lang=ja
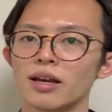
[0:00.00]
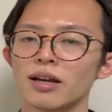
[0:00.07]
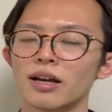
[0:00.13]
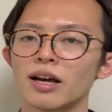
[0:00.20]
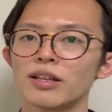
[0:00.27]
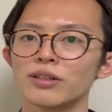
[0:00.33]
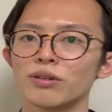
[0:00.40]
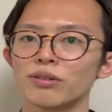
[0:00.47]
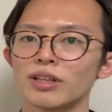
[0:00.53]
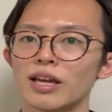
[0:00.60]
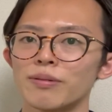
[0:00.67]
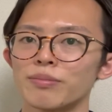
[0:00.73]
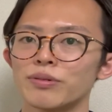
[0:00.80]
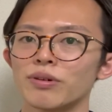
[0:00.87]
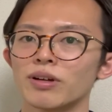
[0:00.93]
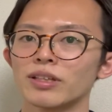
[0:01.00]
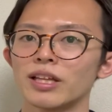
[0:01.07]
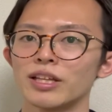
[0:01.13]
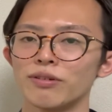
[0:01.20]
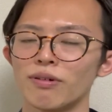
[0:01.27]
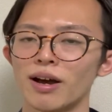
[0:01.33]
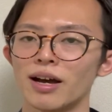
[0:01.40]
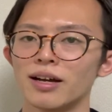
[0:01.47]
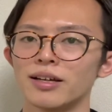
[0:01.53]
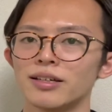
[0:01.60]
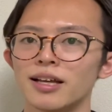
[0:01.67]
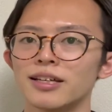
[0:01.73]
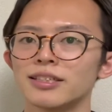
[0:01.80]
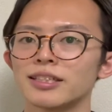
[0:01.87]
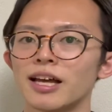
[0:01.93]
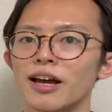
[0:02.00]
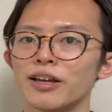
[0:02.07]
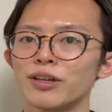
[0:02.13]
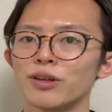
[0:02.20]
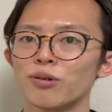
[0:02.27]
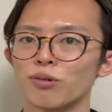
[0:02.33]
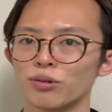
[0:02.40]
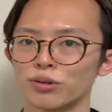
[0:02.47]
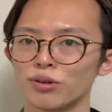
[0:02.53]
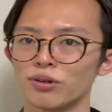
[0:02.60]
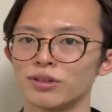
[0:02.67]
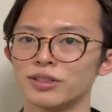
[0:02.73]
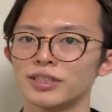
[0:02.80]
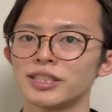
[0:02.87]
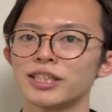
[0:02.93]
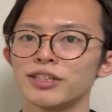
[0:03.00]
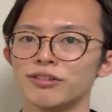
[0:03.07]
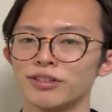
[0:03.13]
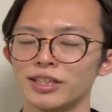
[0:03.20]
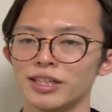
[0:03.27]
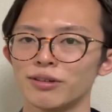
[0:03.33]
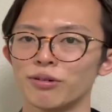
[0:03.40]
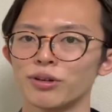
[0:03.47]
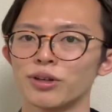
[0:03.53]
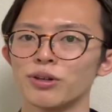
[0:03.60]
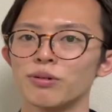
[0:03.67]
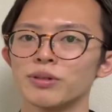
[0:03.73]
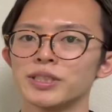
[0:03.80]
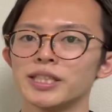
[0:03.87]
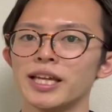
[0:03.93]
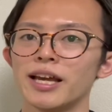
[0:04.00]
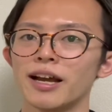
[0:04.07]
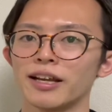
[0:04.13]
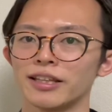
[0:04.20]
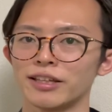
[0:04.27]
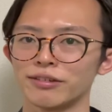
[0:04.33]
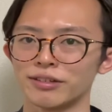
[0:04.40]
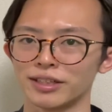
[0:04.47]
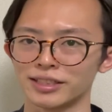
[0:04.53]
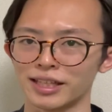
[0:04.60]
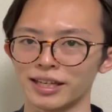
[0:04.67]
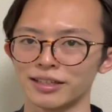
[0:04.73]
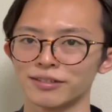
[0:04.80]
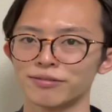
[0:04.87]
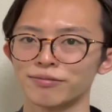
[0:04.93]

肝のタイプの方には、三陰交と子宮にお給をしてあげてください。